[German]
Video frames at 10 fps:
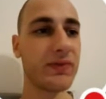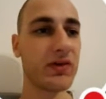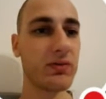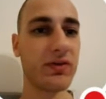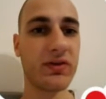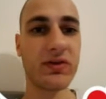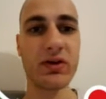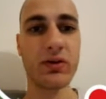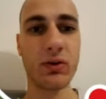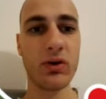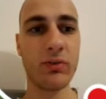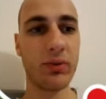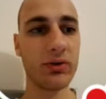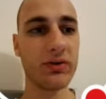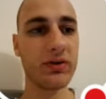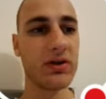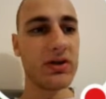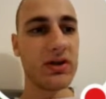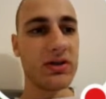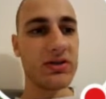Zumindest ist da ein grüner Punkt.
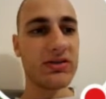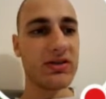Nicht, dass